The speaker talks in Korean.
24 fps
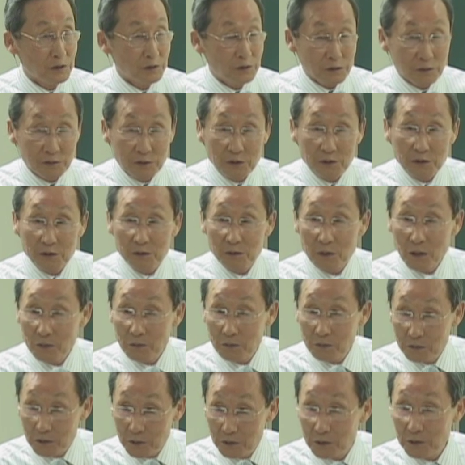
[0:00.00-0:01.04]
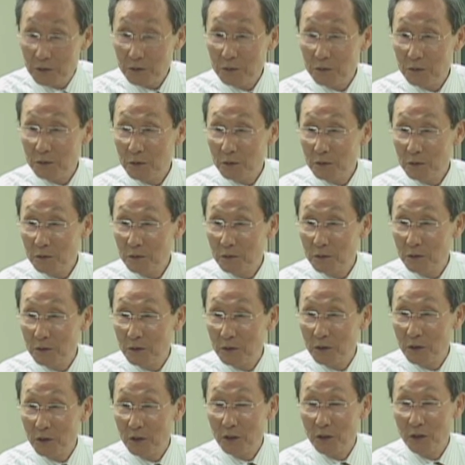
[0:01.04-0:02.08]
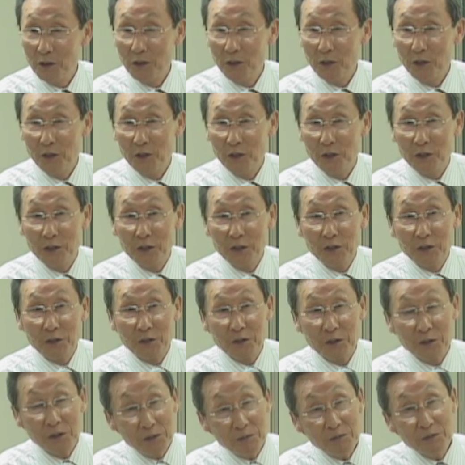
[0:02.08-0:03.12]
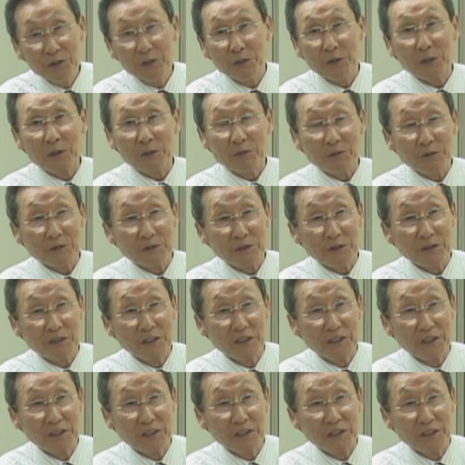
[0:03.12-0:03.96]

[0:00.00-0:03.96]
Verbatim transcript: 꺼지기도 하고 켜지기도 하고. 그러면 여러분,